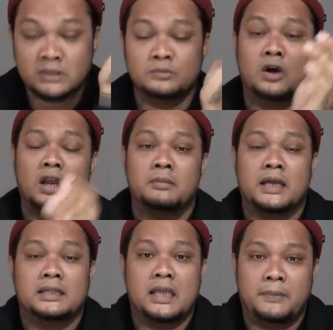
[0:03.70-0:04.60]
semua, orang
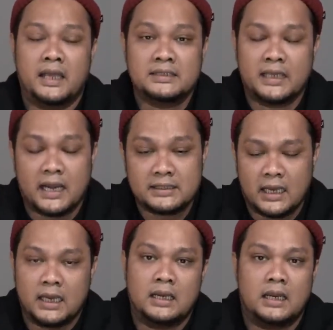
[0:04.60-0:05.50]
mengerti apa yang saya
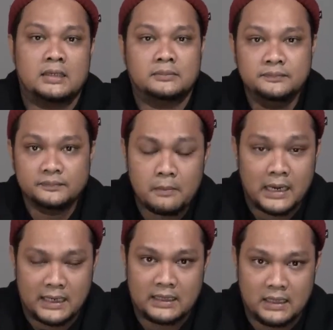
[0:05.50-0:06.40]
rasakan dan
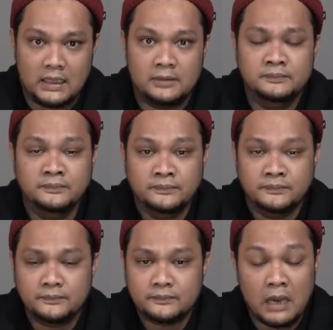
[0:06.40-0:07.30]
mengerti
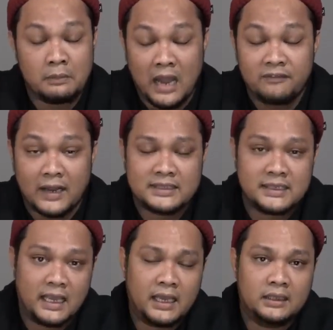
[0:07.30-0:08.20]
dan memaafkan
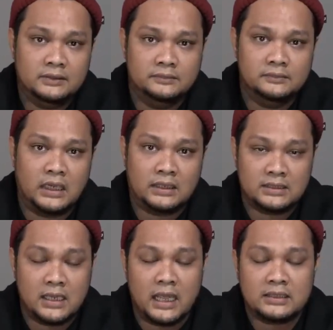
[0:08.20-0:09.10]
saya atas
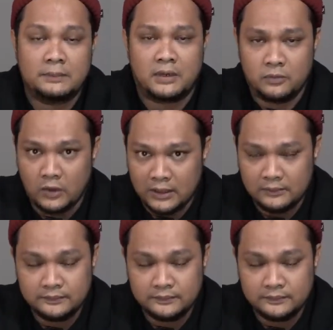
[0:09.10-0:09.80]
segala yang saya perbuat.